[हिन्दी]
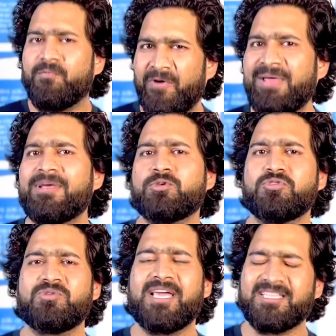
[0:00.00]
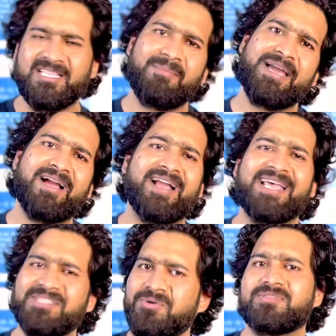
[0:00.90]
वही मैं सोचूं यार इतना महंगा
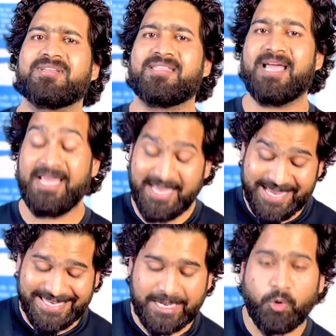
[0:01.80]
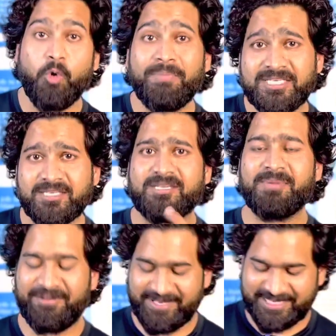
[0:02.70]
कैसे हो सकता है ये कोम्बी सिस्टम
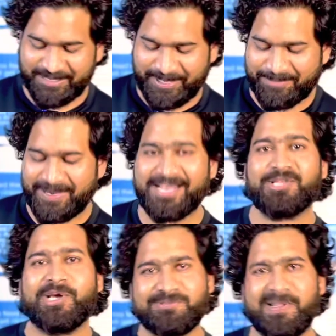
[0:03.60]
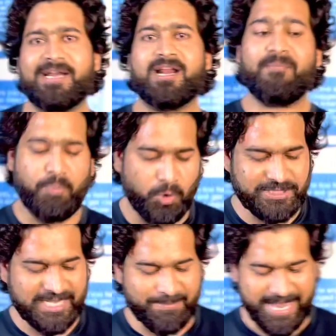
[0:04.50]
की वजह से ब्रेक पैडल जो है स्प्लेंडर का बहुत
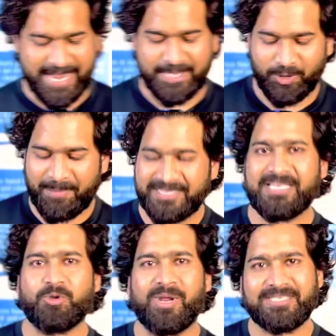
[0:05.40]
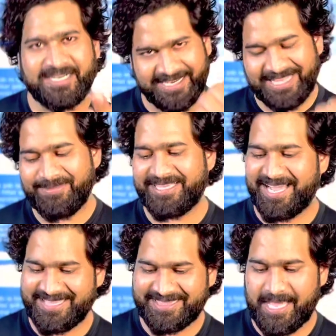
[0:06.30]
ज़्यादा महंगा है तो आप इससे थोड़ा सा डिटेल में
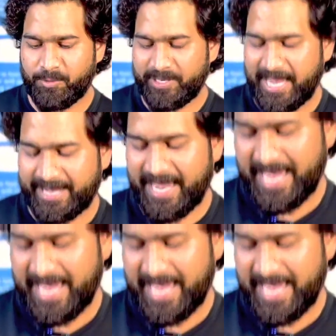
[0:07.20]
दिखा देते हैं आपको क्या क्या